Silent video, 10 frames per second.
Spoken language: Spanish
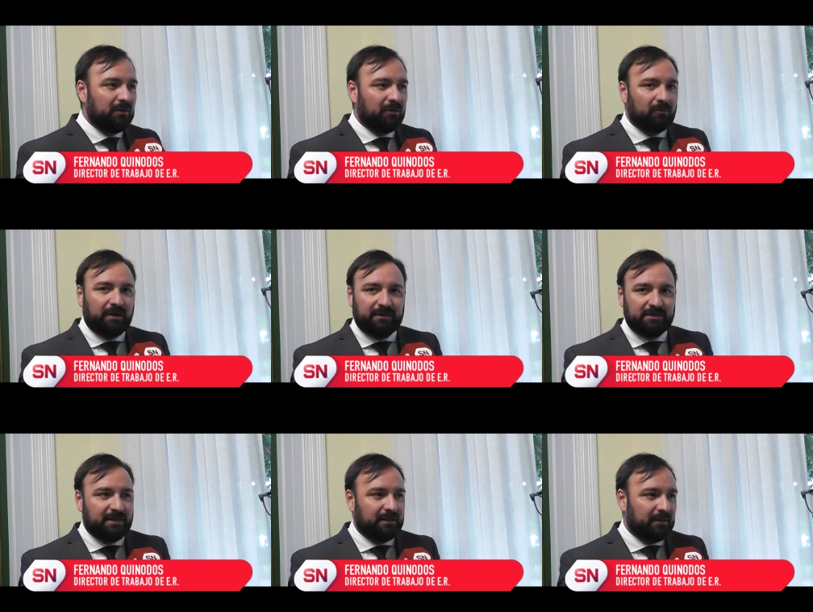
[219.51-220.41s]
del
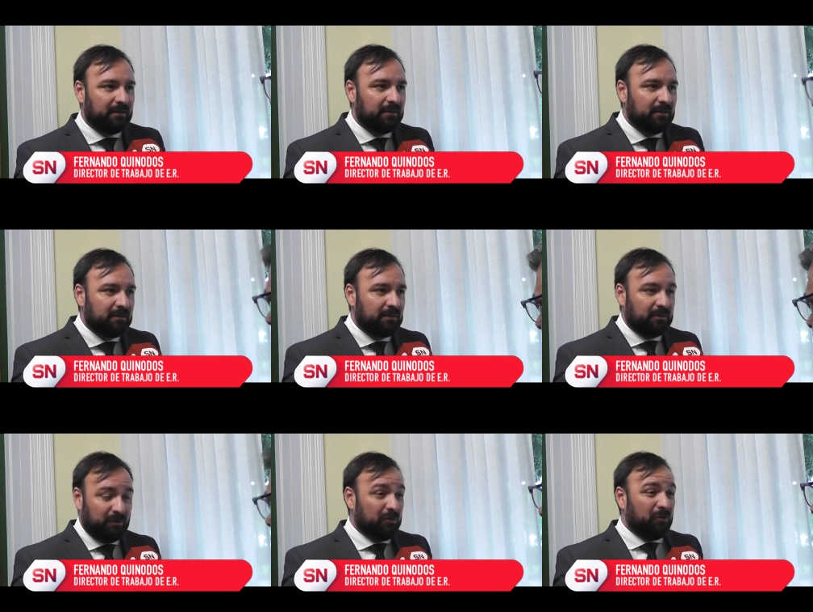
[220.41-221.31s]
247.
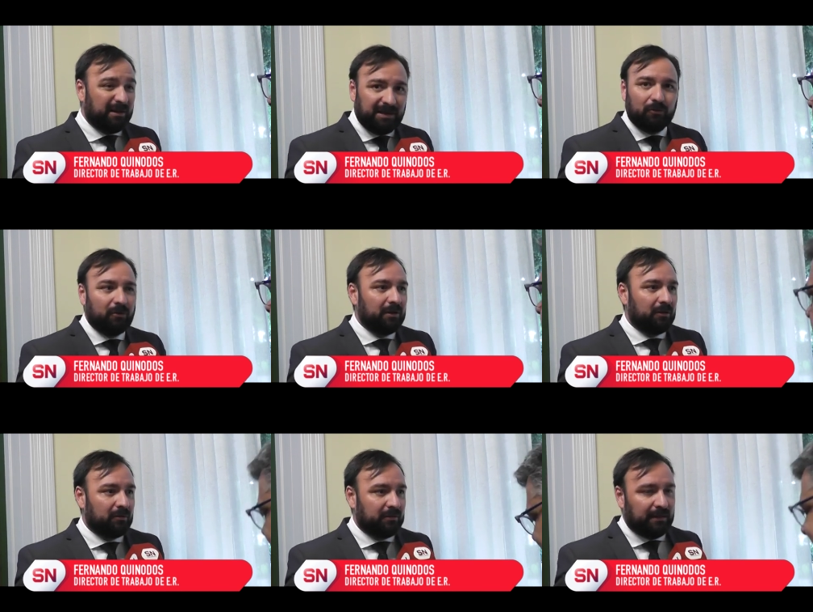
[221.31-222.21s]
Estoy los artículos
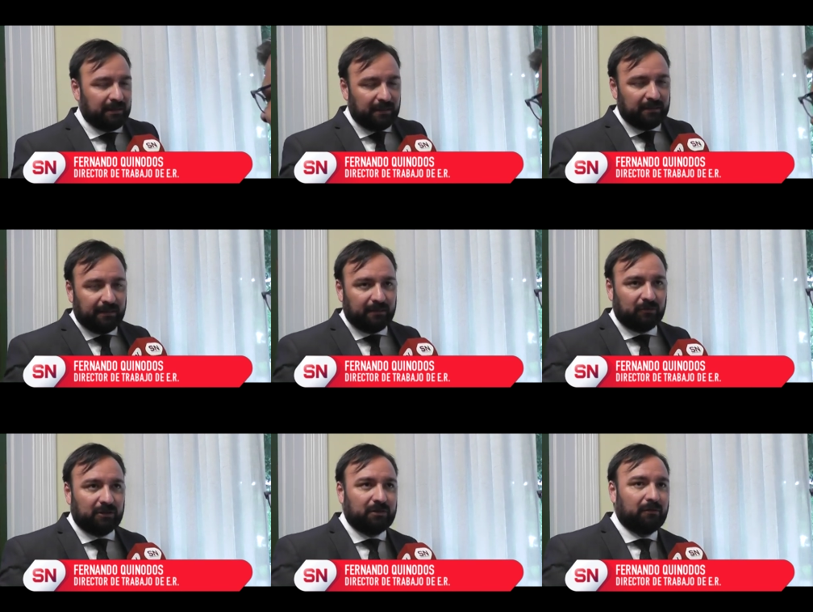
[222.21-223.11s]
del,
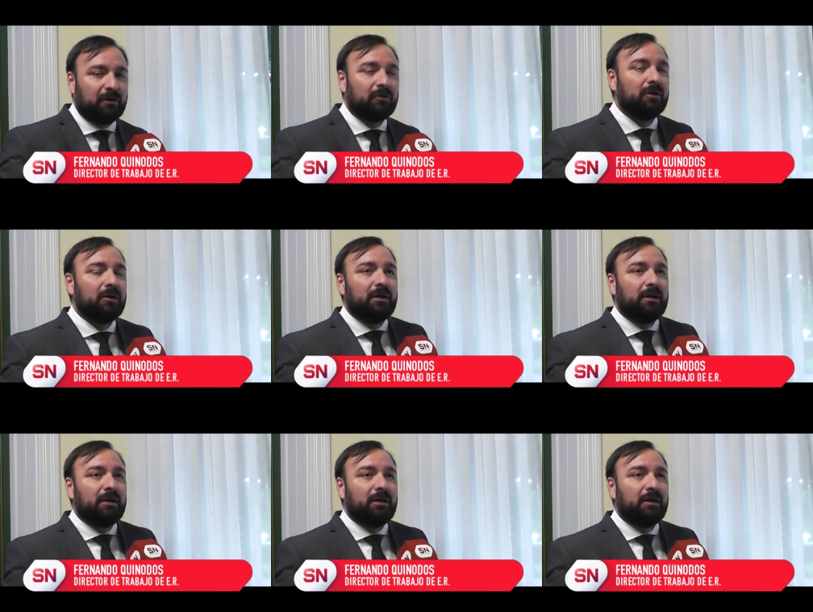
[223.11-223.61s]
contrato de trabajo.